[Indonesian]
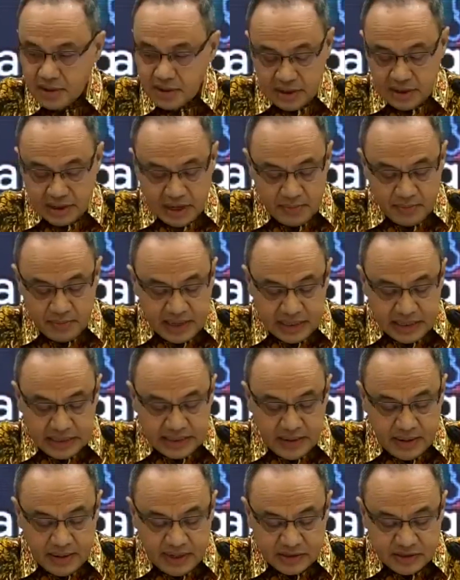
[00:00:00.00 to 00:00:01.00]
KBRI
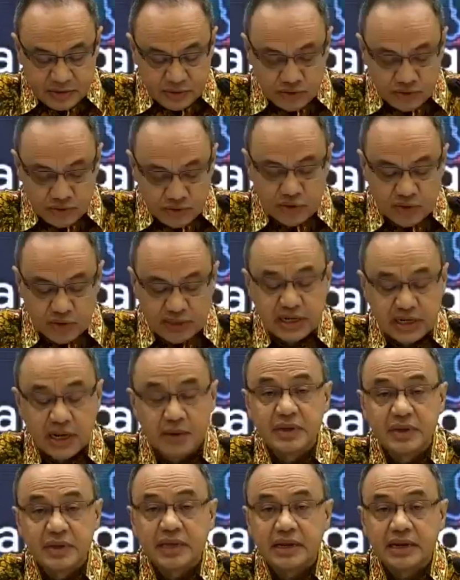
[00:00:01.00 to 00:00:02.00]
Damaskus juga telah
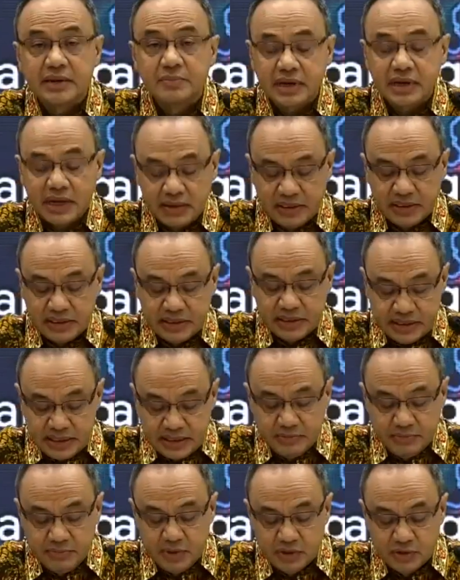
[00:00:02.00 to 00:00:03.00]
mengirimkan
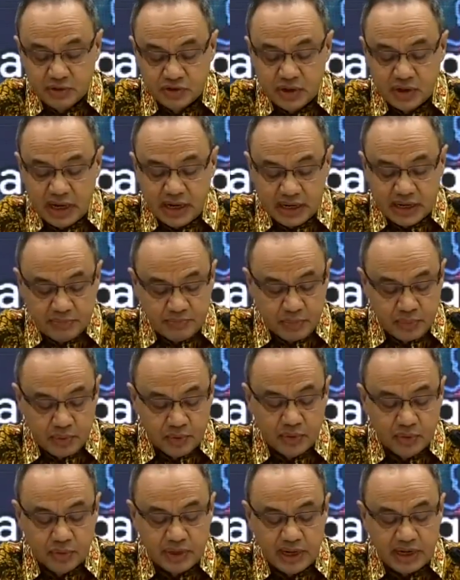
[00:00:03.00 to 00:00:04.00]
tim menuju
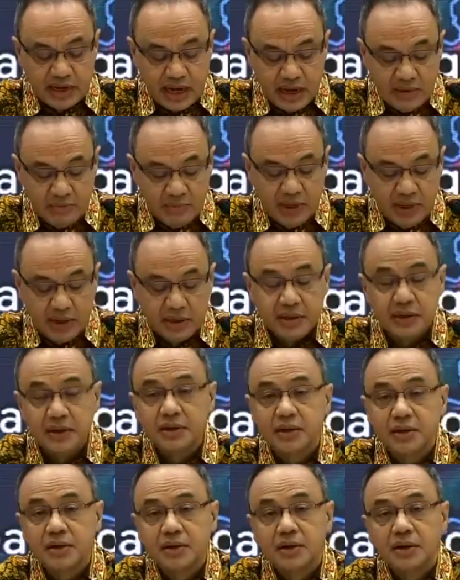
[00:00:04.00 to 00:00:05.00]
Aleppo dan Hama
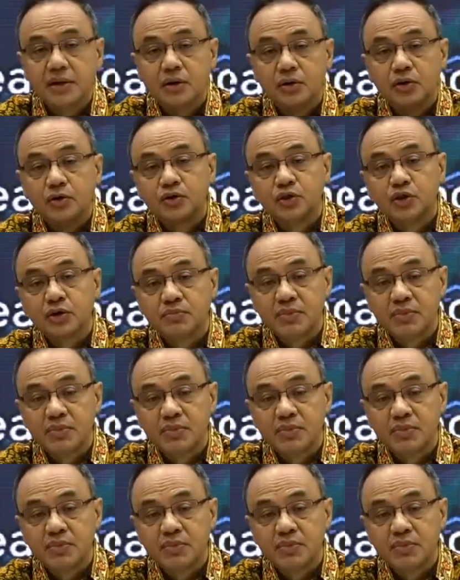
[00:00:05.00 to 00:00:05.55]
untuk